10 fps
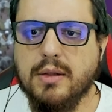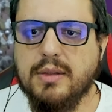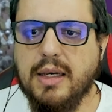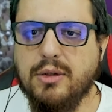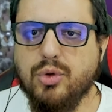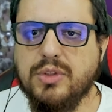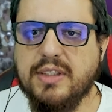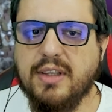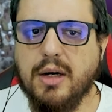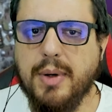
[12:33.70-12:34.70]
Televizyon
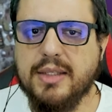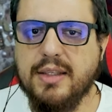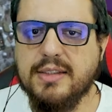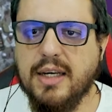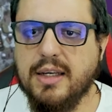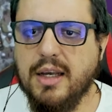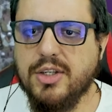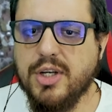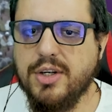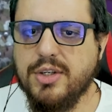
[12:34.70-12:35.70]
seti aramaktayız
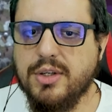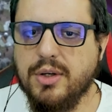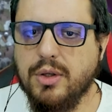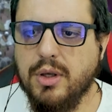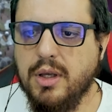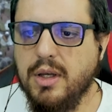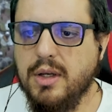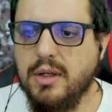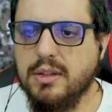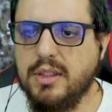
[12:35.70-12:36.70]
arkadaşlar.
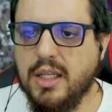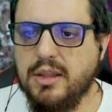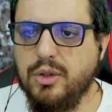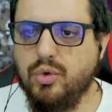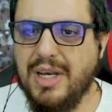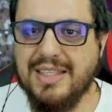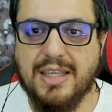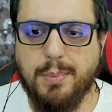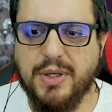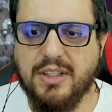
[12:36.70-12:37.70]
Tatlı, güzel,
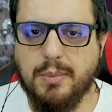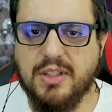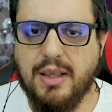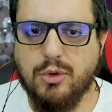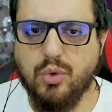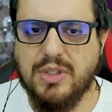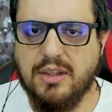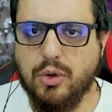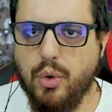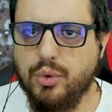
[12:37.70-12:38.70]
sempatik bir televizyon
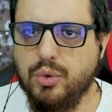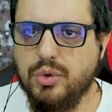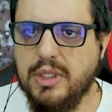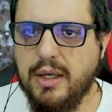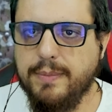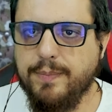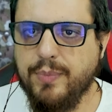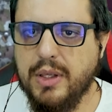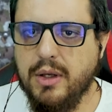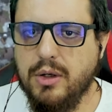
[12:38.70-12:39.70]
seti gördüğünüzde
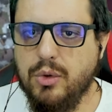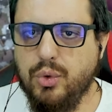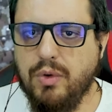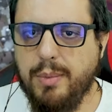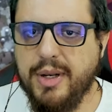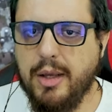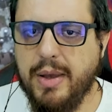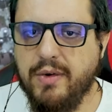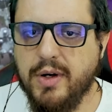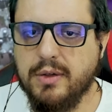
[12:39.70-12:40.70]
lütfen bana
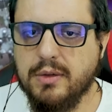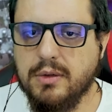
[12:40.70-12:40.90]
haber verin.